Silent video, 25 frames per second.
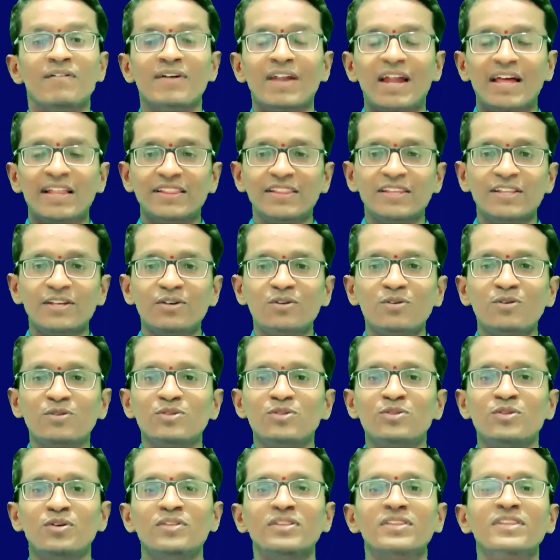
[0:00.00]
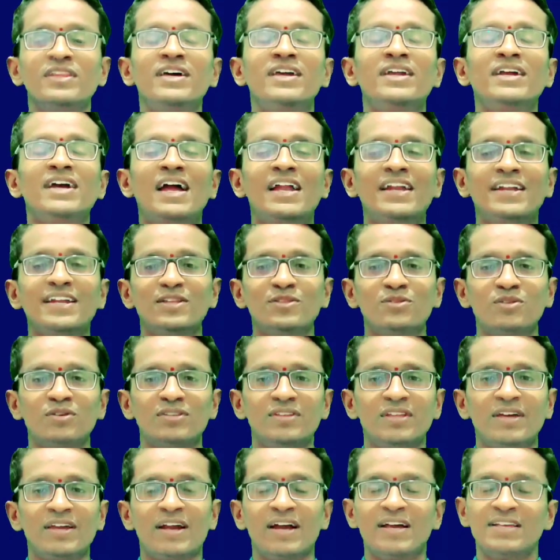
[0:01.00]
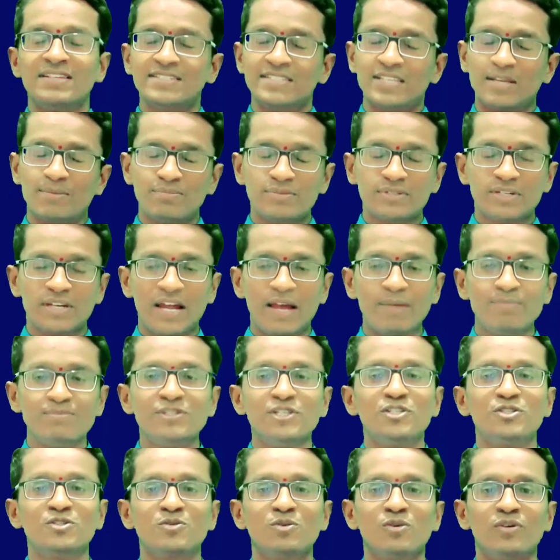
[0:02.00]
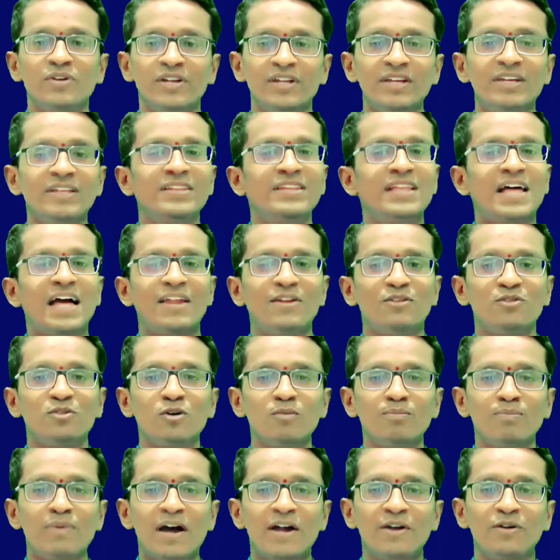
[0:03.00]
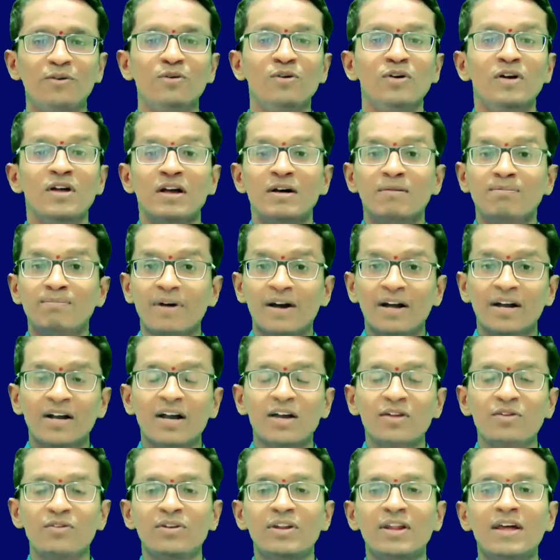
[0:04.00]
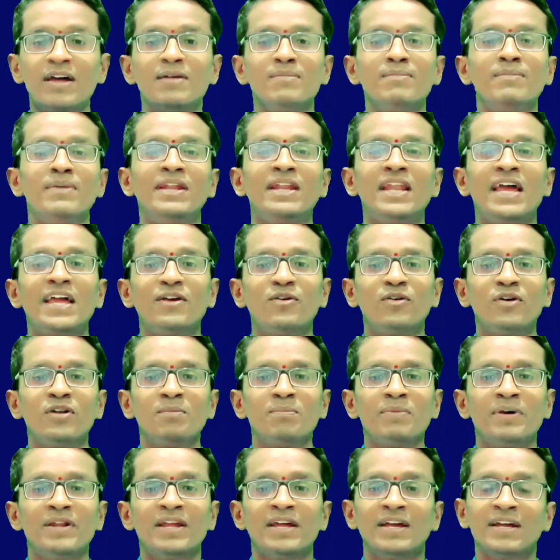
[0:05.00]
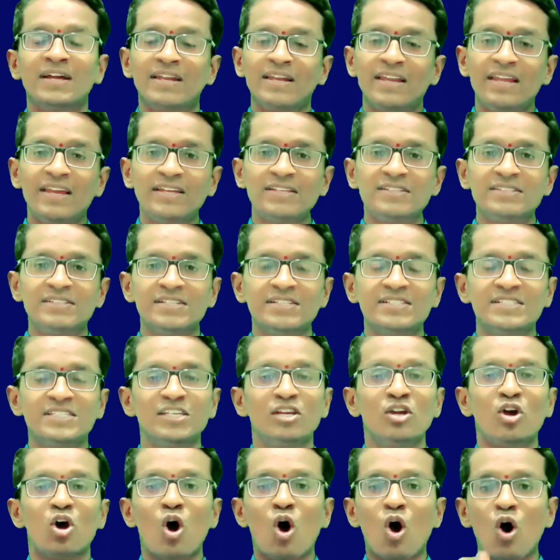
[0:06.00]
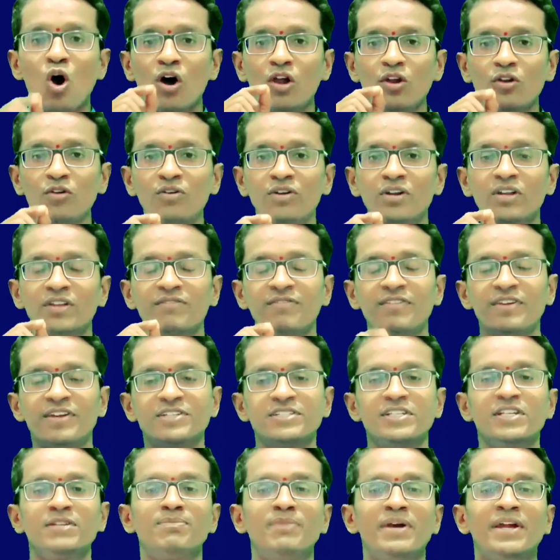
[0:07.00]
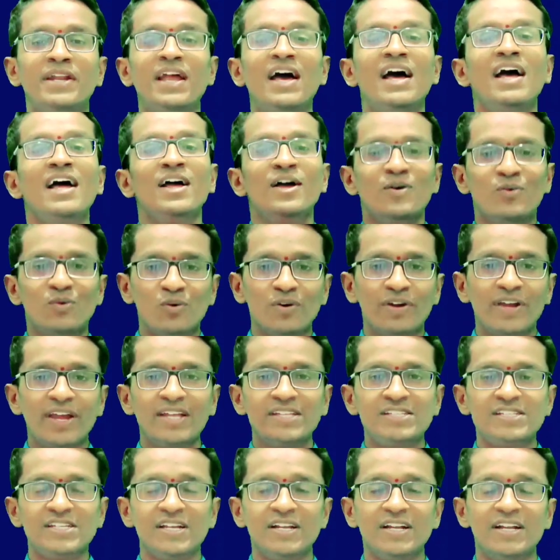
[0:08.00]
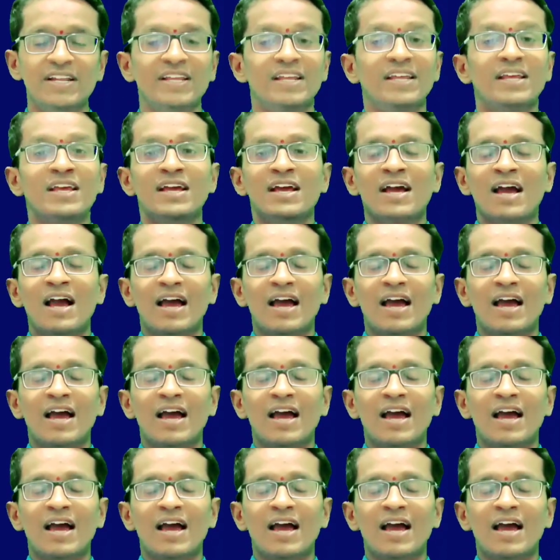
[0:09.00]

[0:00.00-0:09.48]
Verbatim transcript: వారందరూ తొందరగా అంటే తొందరగా సబ్స్క్రైబ్ చేసుకోండి దానితో పాటు పక్కనున్న బెల్ ఐకాన్ పైన క్లిక్ చేసి ఆల్ నోటిఫికేషన్ పైన ఓకే చేయండి